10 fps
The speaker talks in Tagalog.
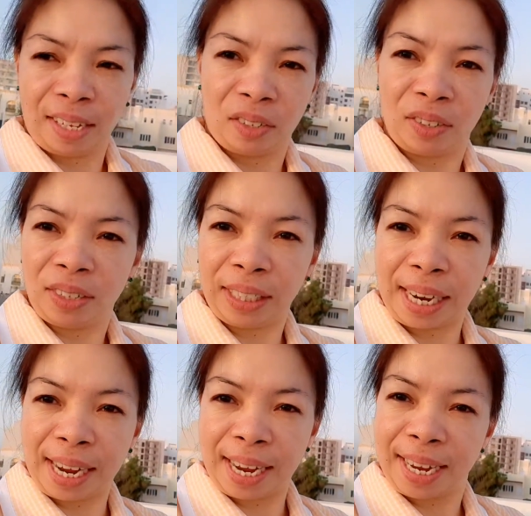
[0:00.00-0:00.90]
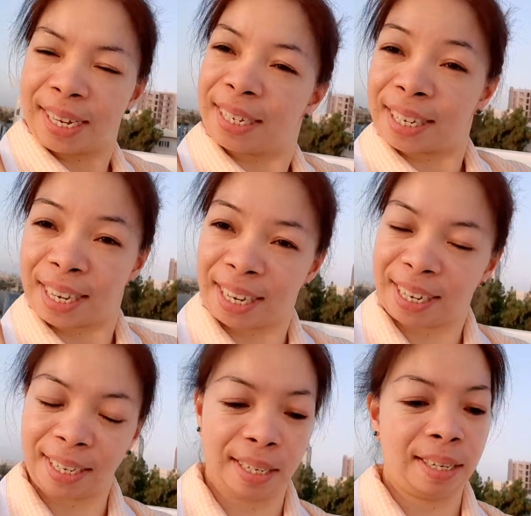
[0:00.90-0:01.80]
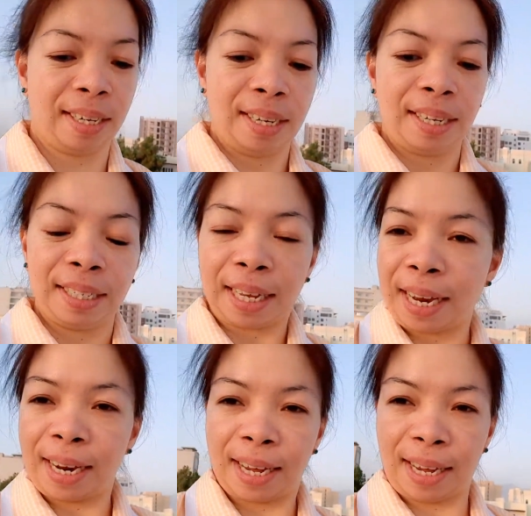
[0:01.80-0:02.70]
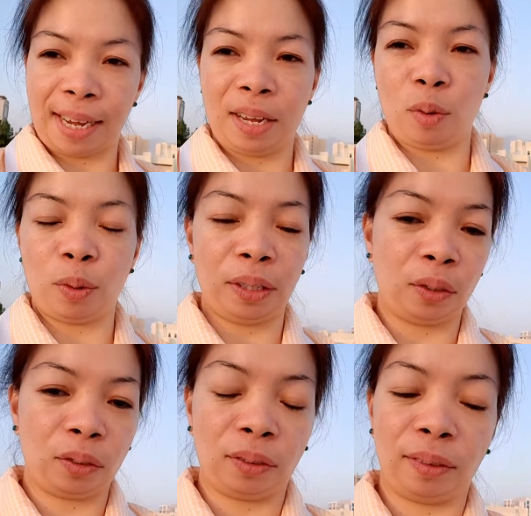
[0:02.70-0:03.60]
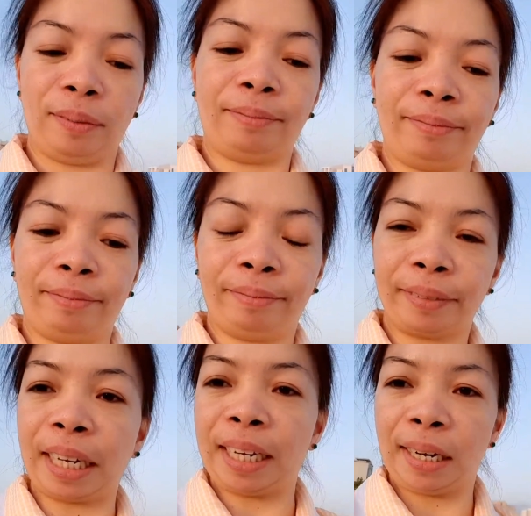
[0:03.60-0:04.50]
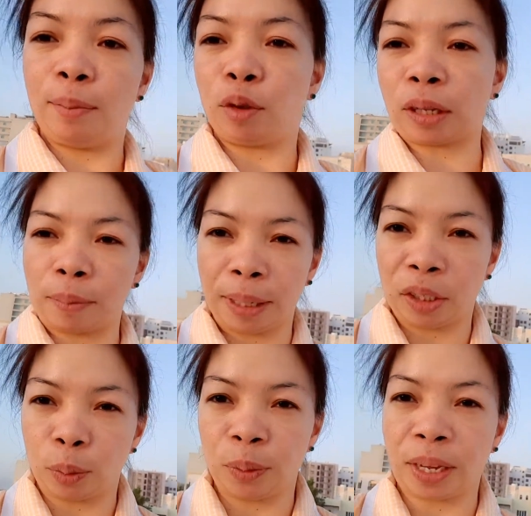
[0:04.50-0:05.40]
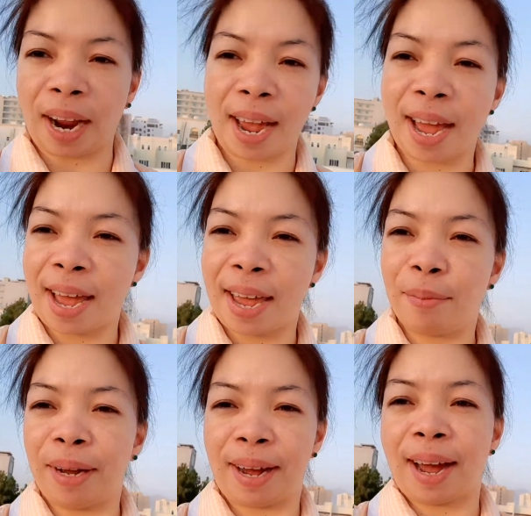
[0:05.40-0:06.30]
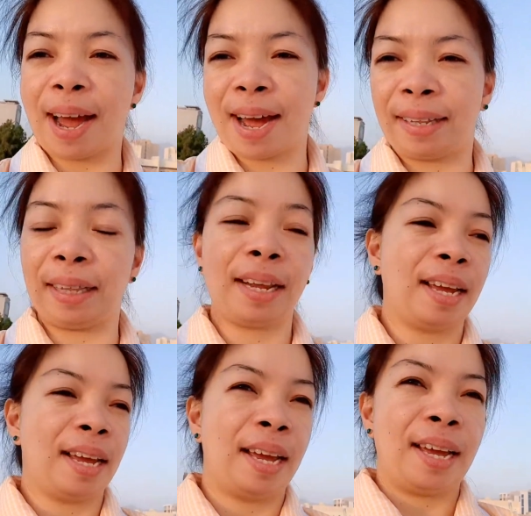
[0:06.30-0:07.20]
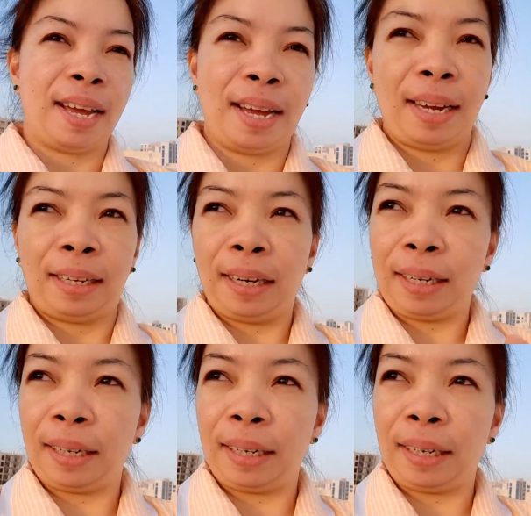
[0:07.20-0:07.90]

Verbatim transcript: So, yun guys. Sana ay wag nyong kalilimutan mag-subscribe at click